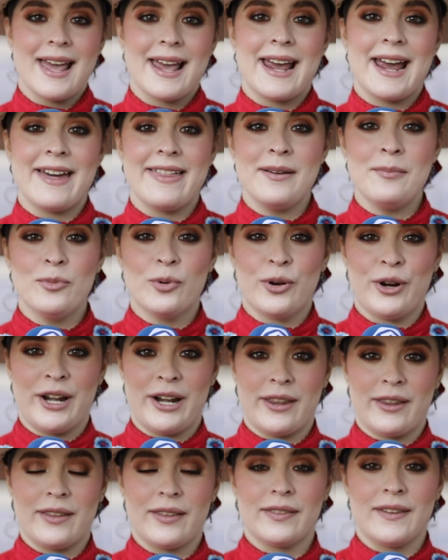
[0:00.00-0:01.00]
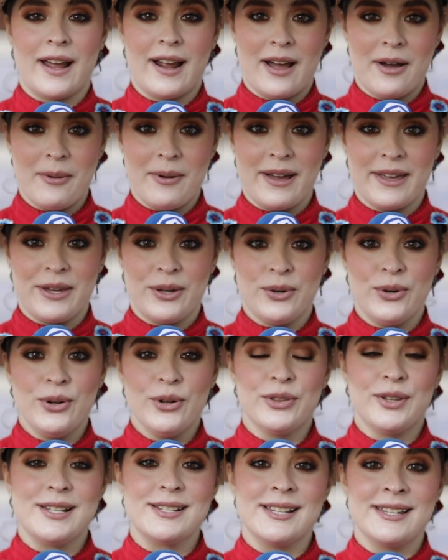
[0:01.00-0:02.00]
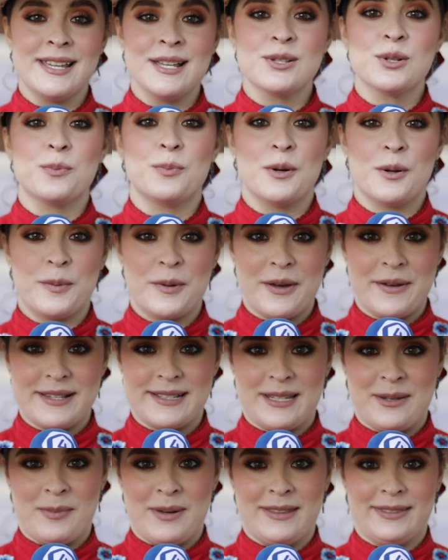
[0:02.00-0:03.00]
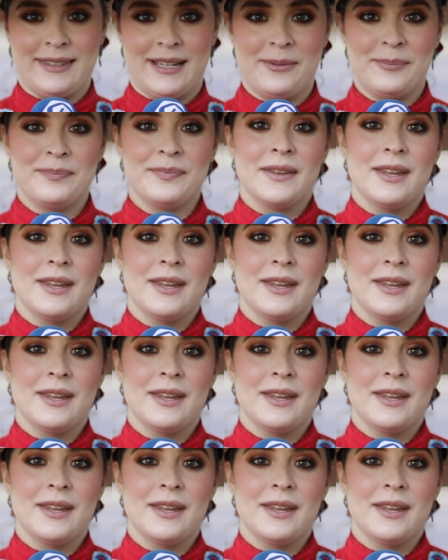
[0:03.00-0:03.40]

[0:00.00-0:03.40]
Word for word: Cada mujer de a caballo diseña su propia vestimenta